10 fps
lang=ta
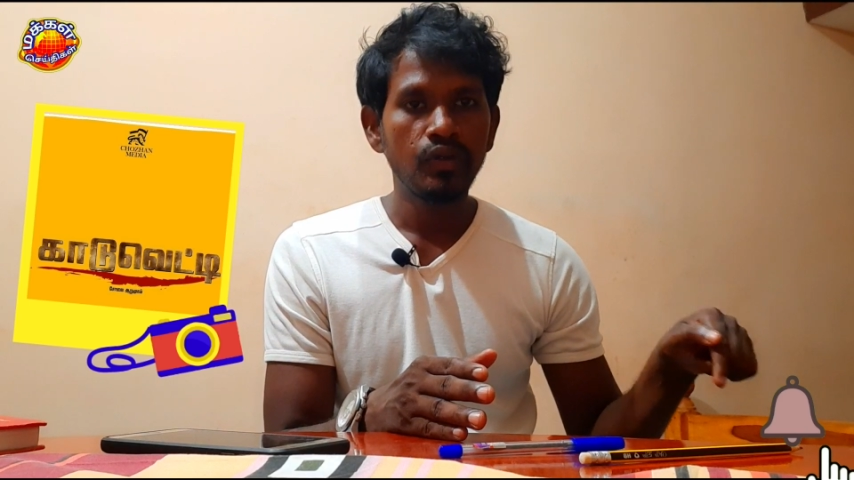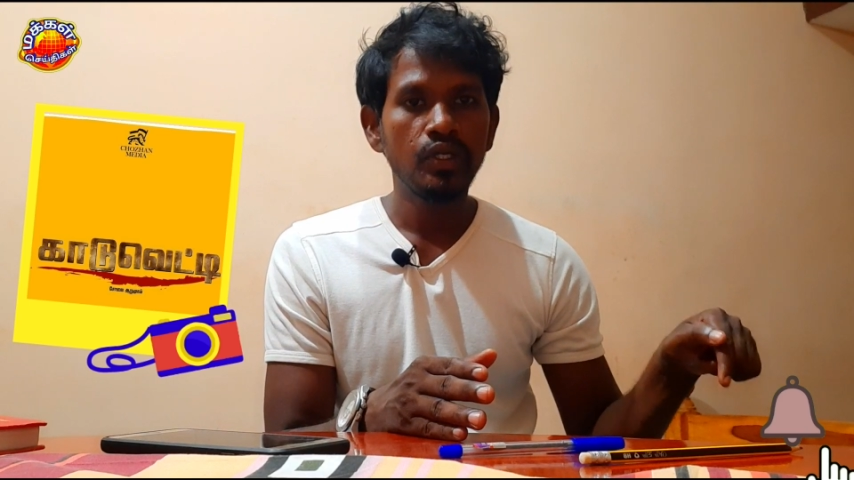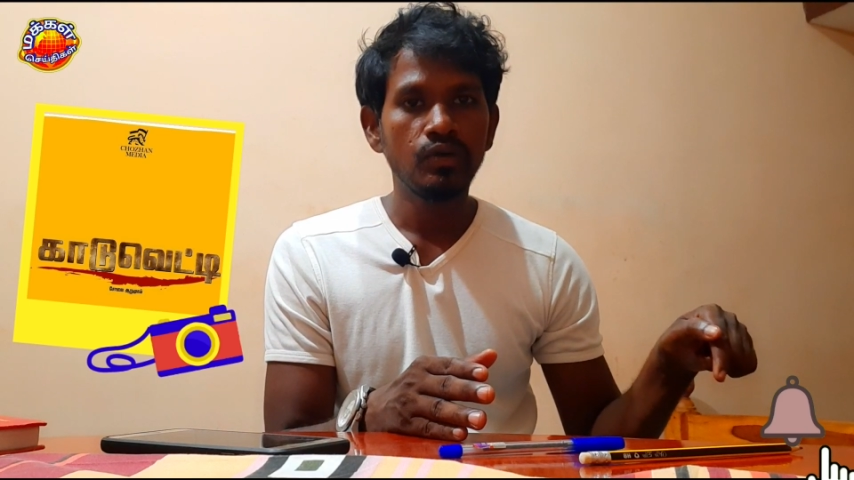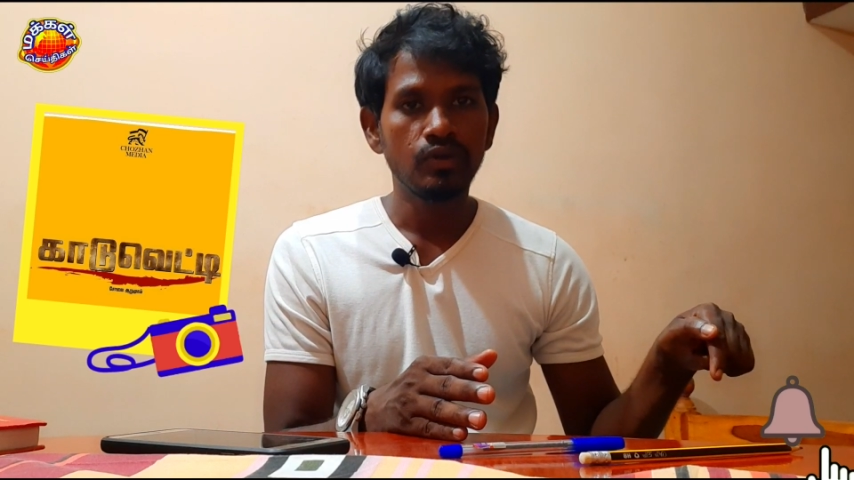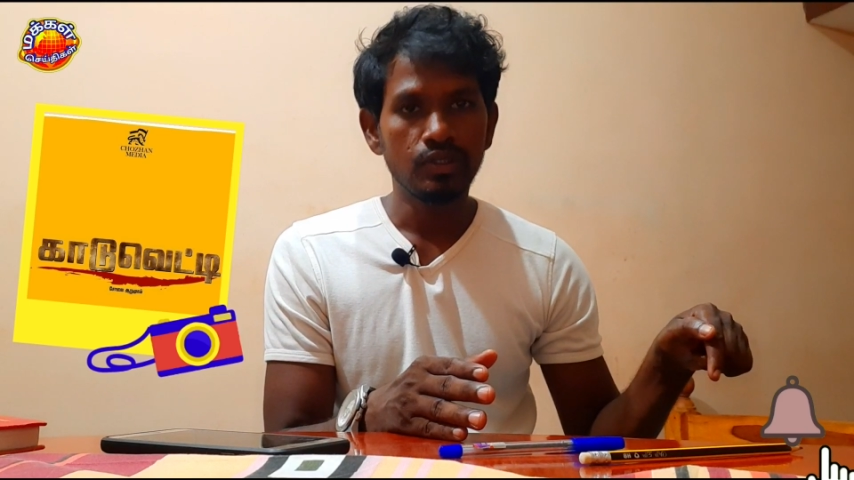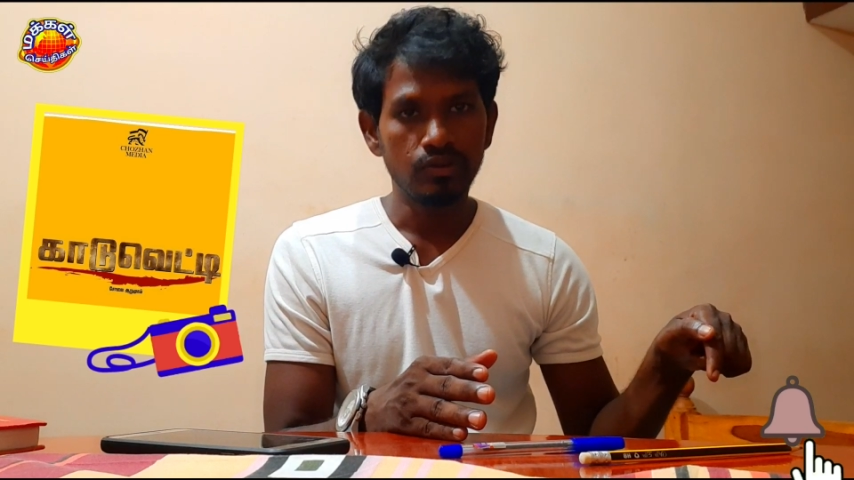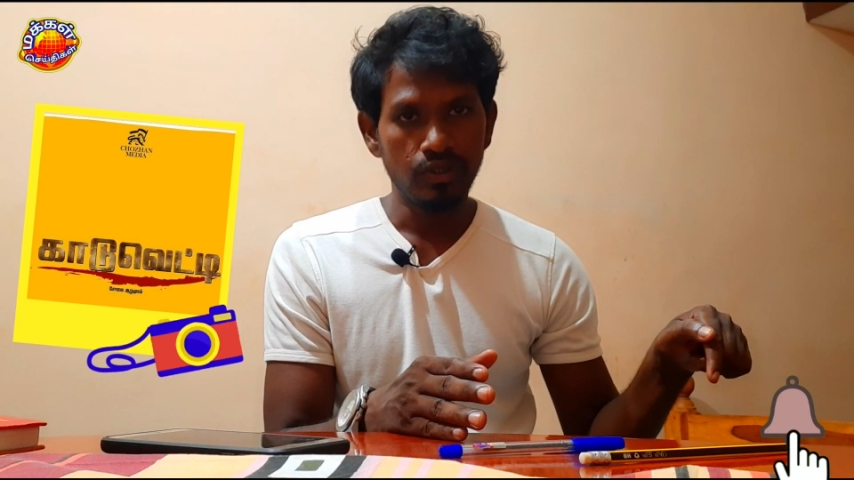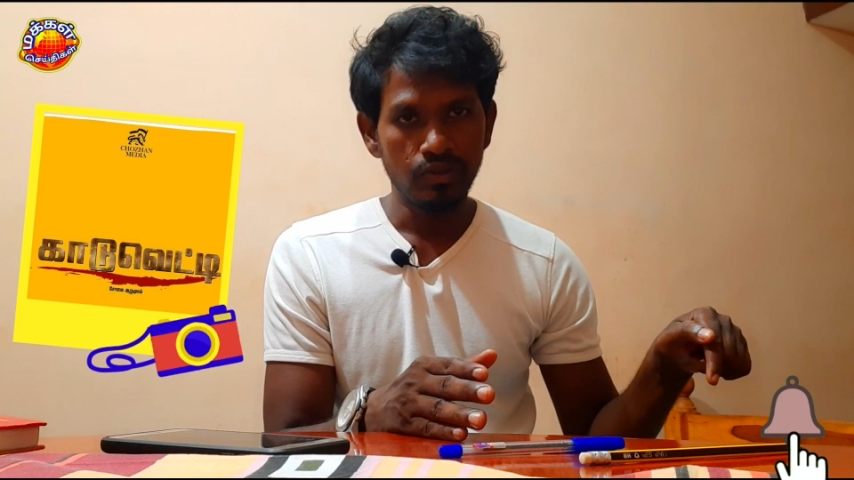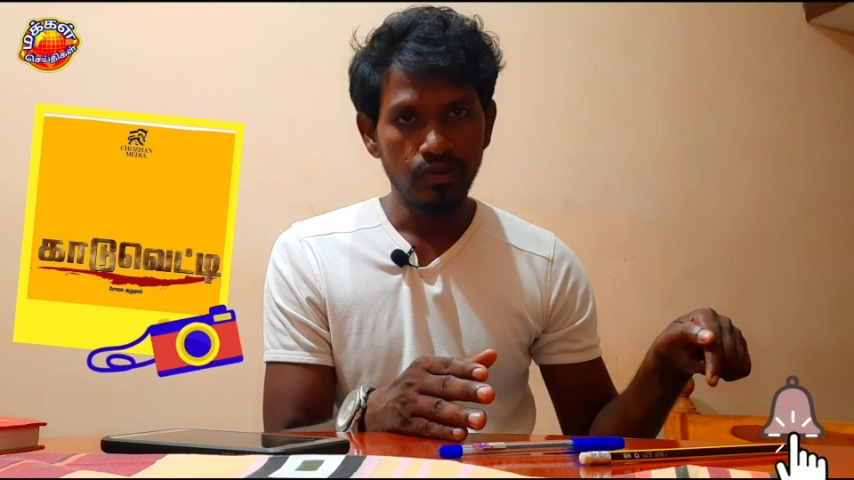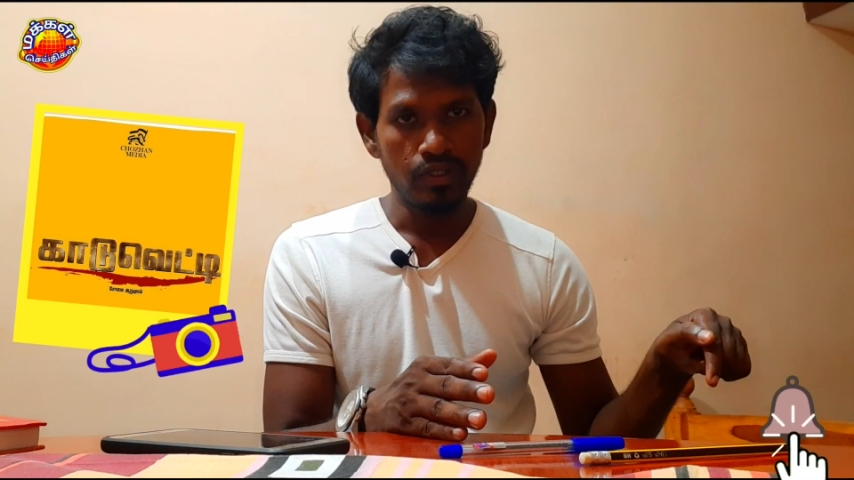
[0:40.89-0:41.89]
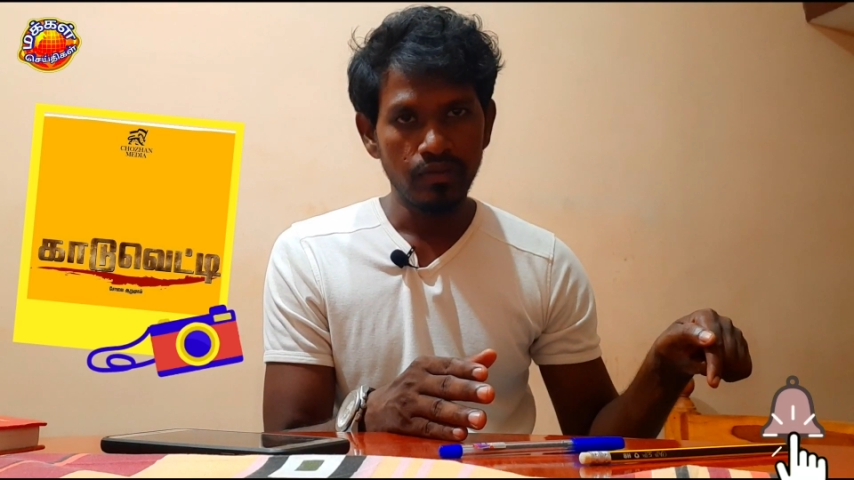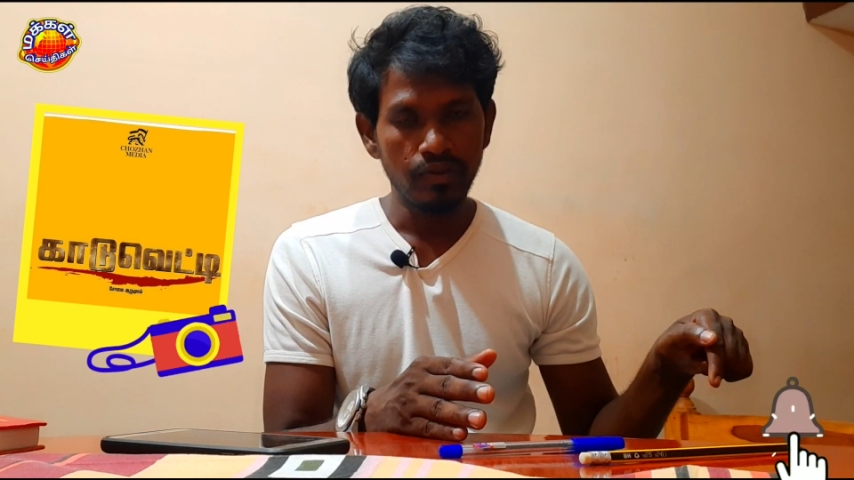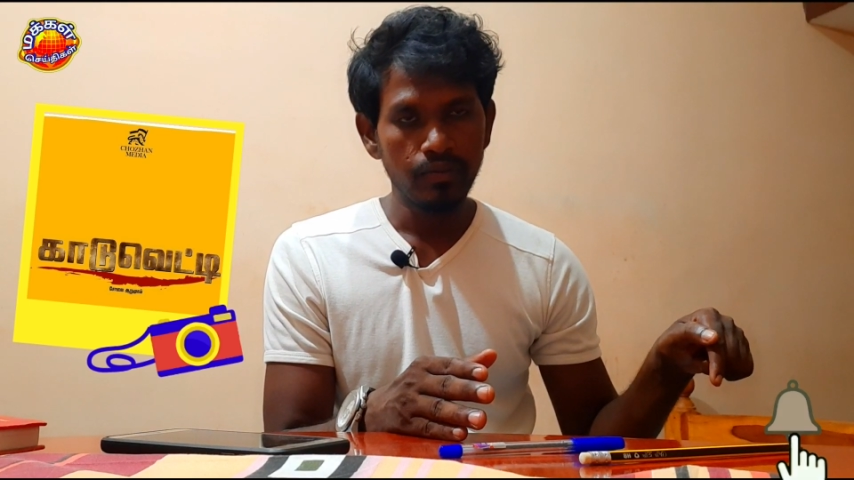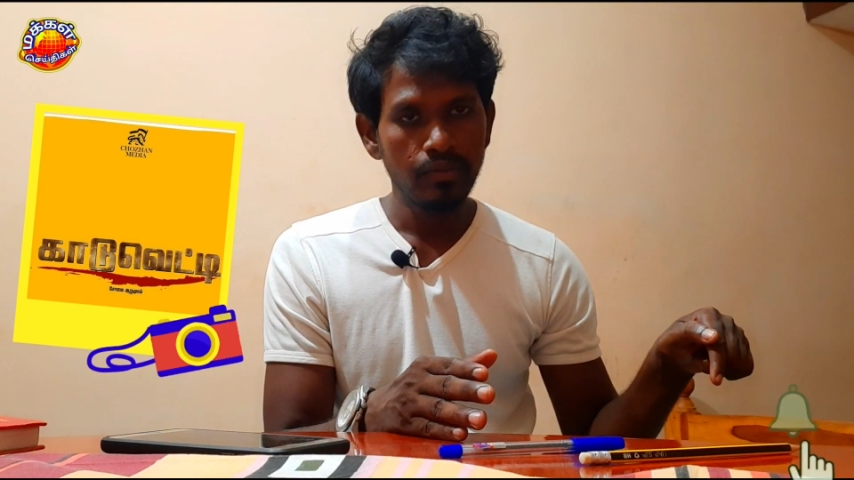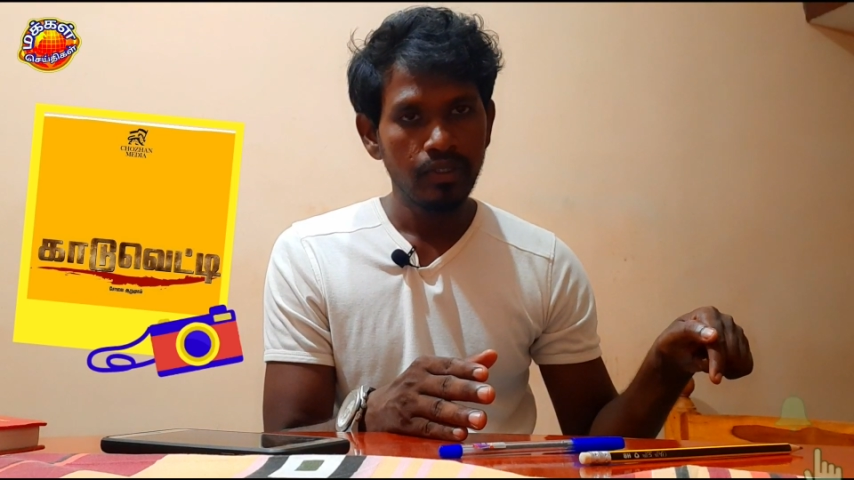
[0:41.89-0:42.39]
வீடியோ உங்களுக்கு உடனுக்குடன்
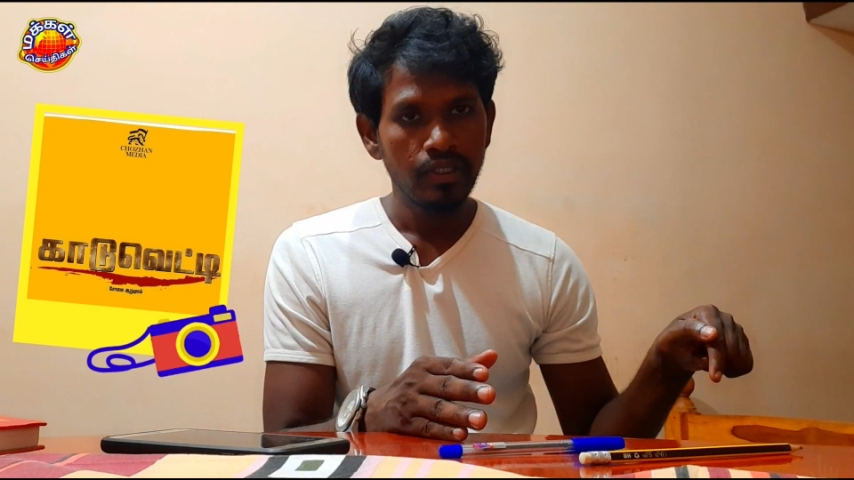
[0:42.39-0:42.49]
வரும்